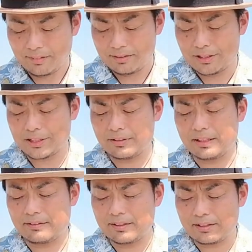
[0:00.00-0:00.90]
父は
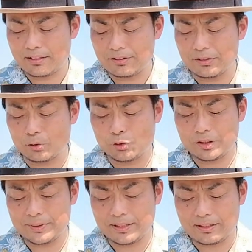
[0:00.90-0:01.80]
柔らかく微
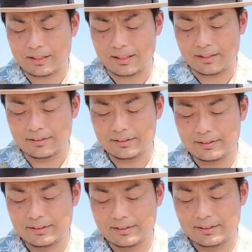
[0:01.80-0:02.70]
笑みながら、あ
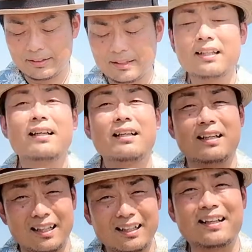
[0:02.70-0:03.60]

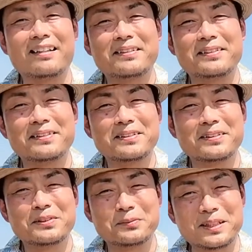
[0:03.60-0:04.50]
あ、
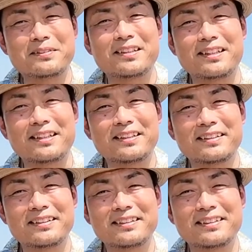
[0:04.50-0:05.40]
お前は
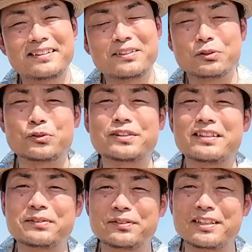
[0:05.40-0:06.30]
お父さ
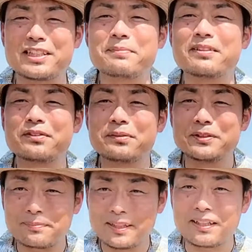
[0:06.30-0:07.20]
んにとって自慢の
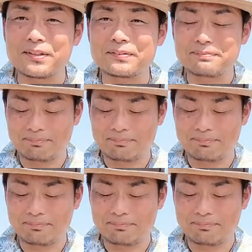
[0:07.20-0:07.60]
娘だよ。